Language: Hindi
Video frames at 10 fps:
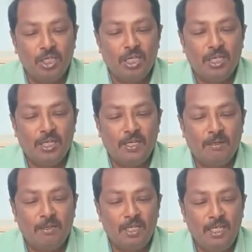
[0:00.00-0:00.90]

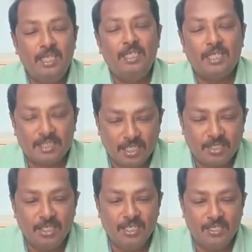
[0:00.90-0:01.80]
आ, ले जा
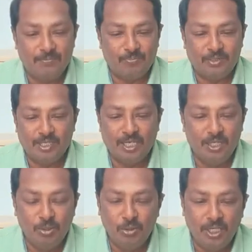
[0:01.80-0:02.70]
सकते हैं
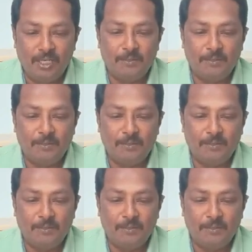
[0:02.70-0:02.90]
हलोया